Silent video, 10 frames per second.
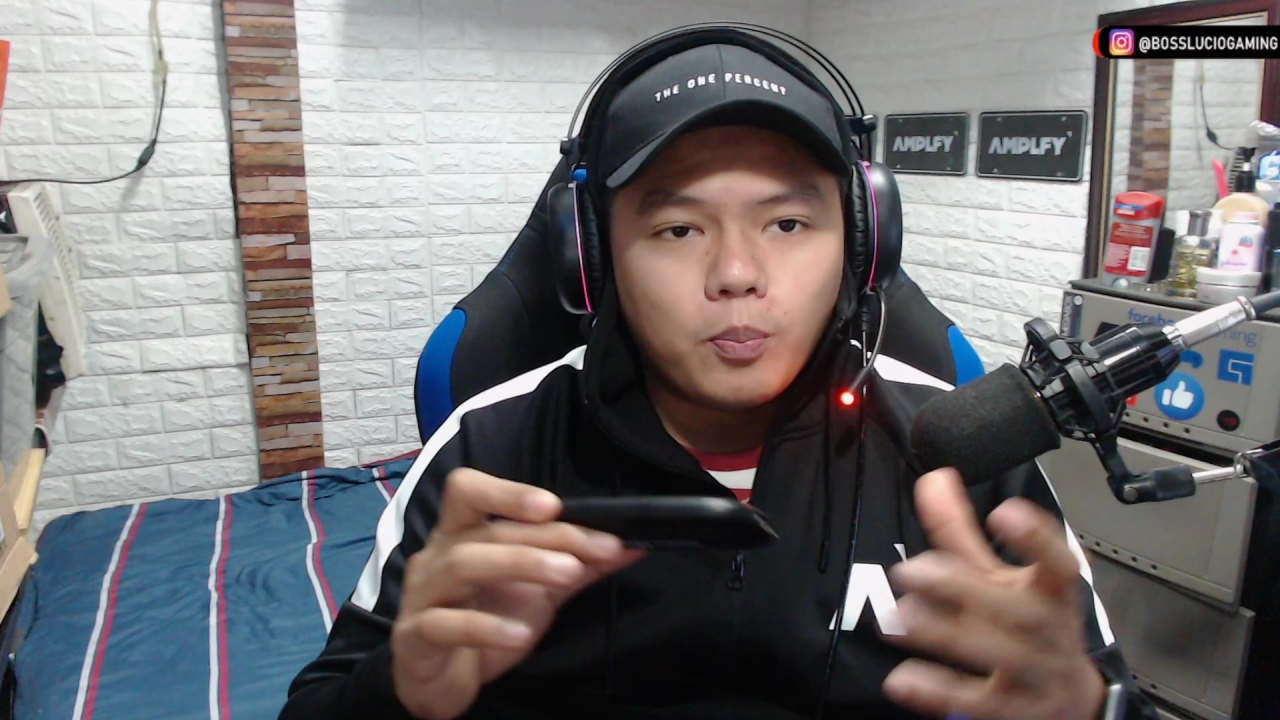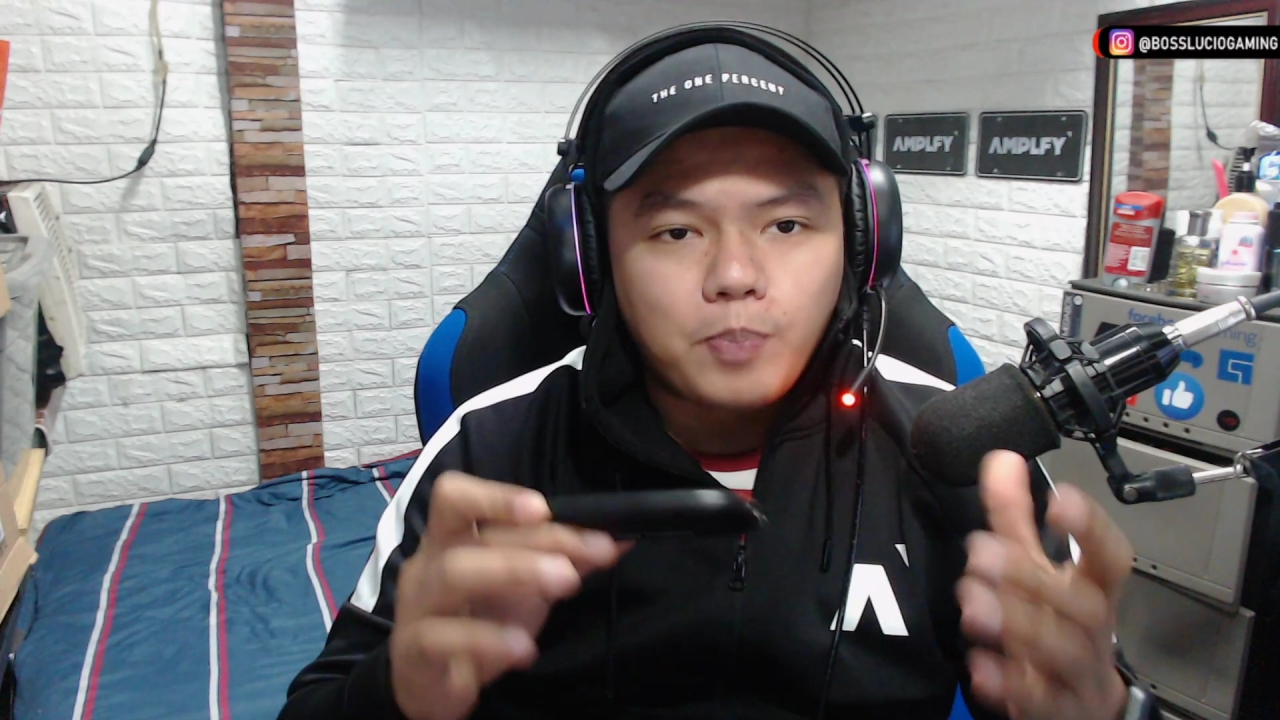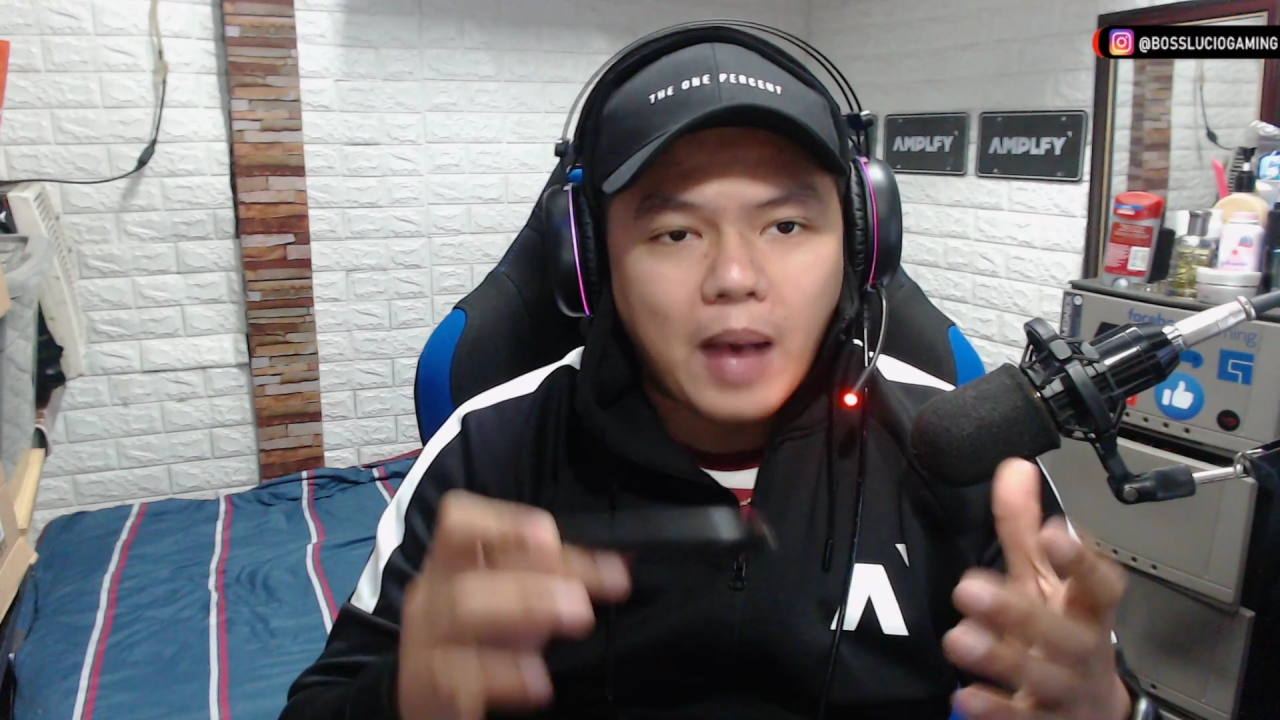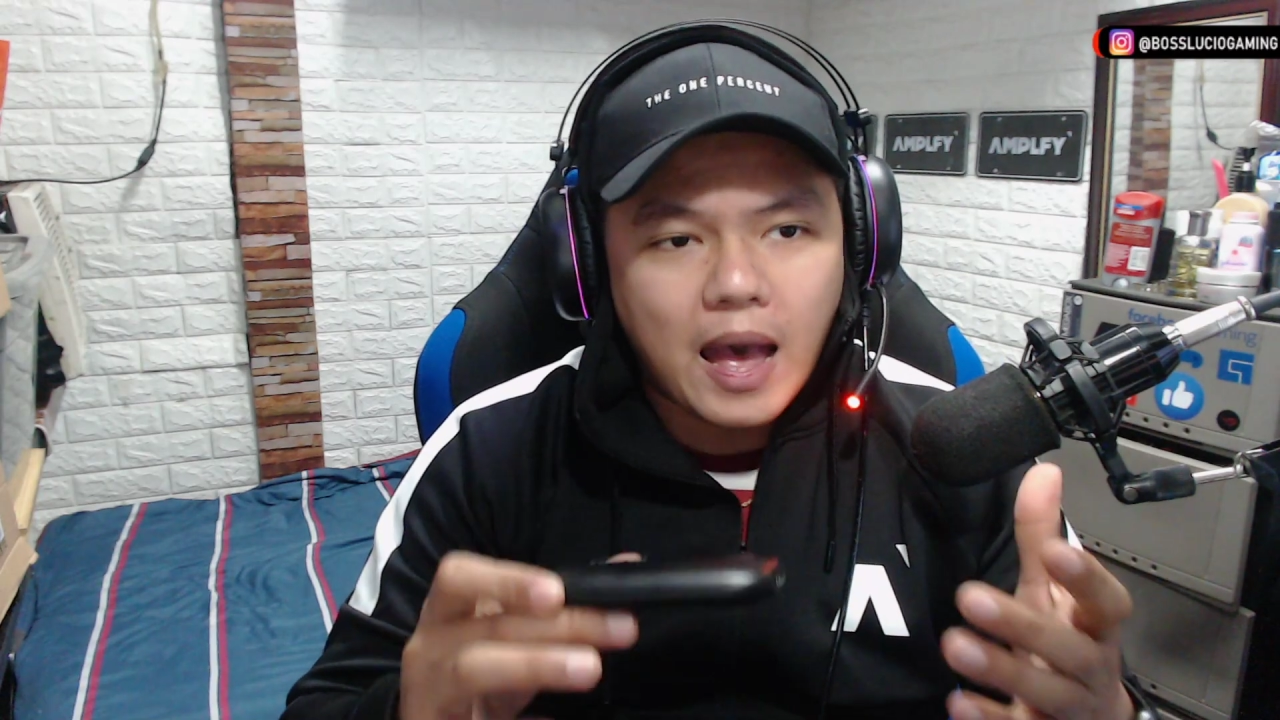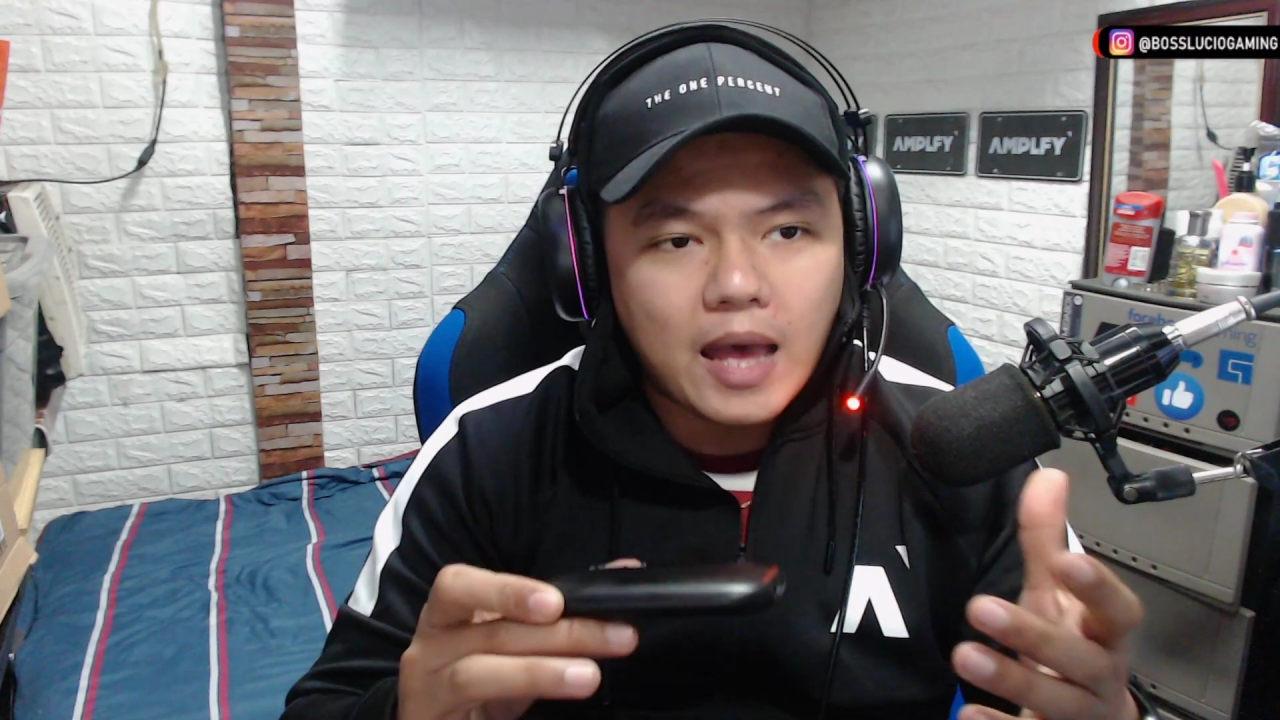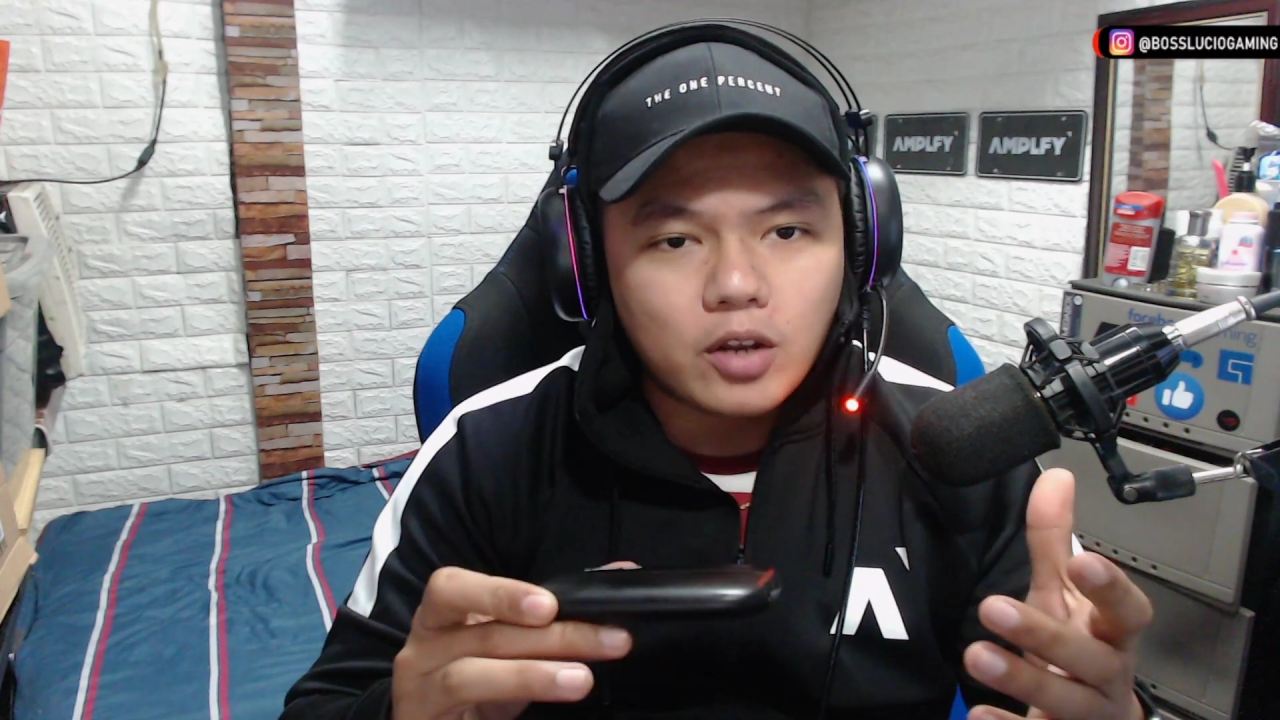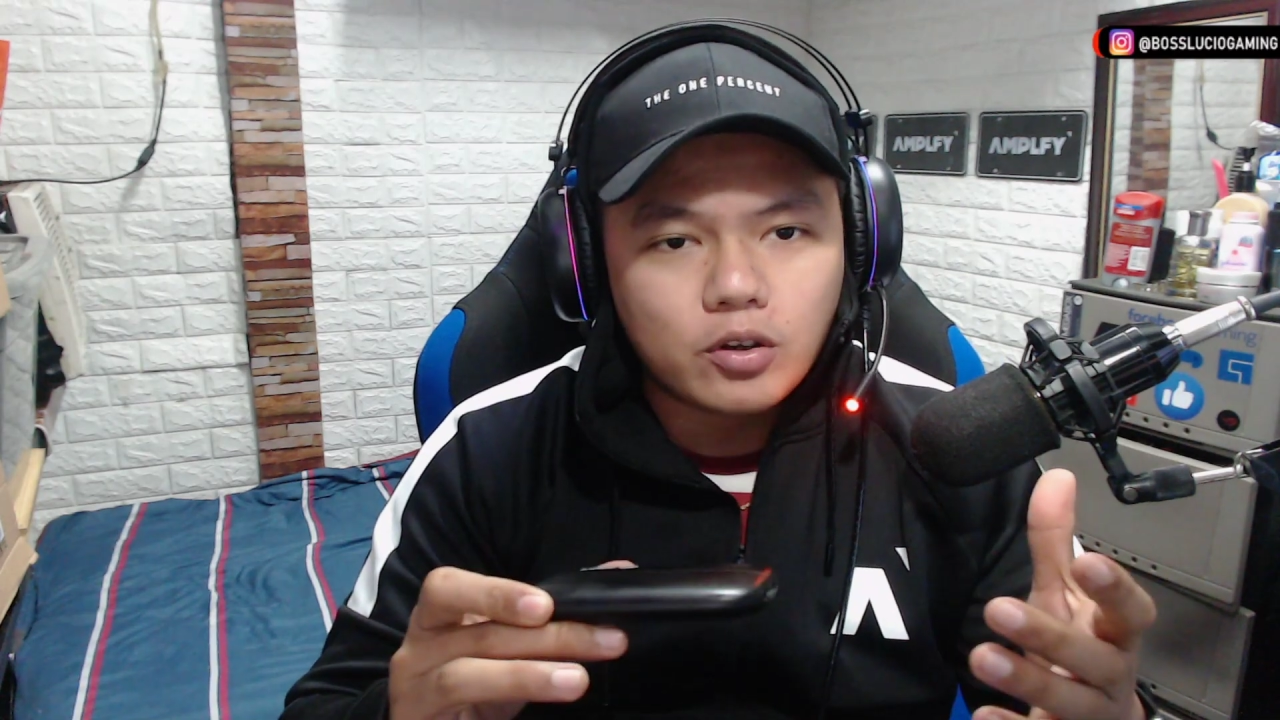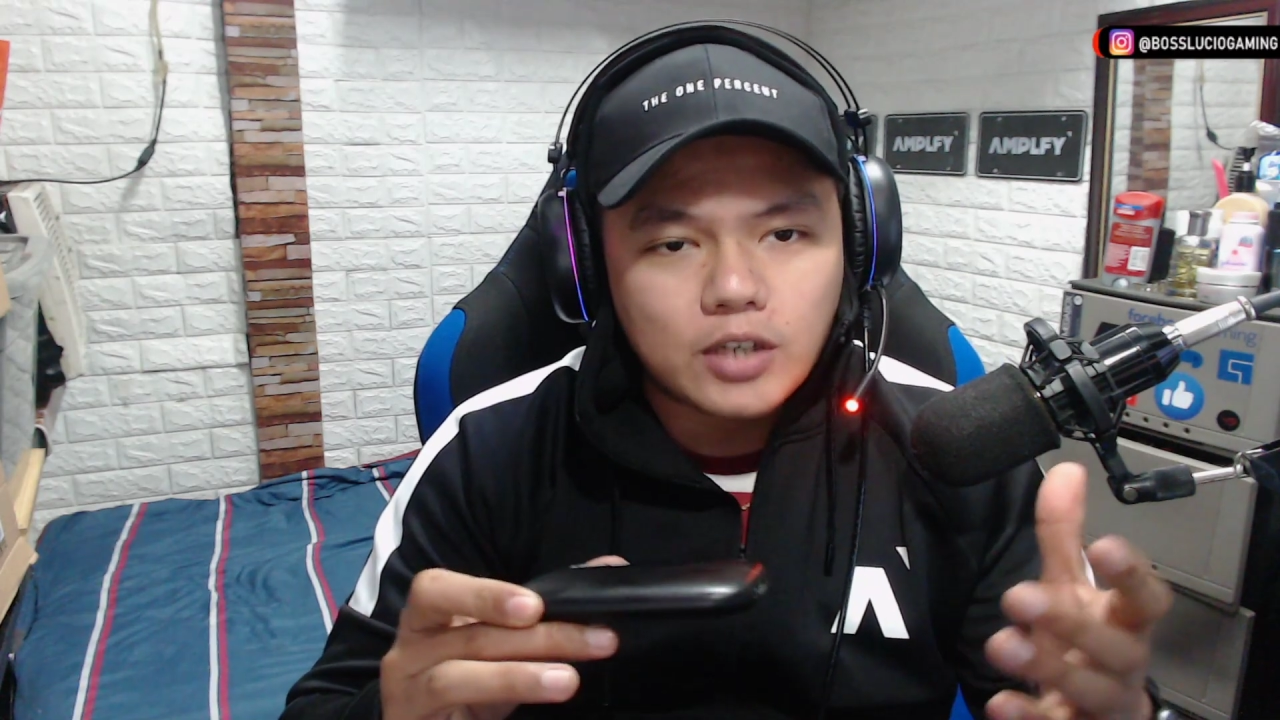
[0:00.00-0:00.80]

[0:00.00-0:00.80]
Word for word: paano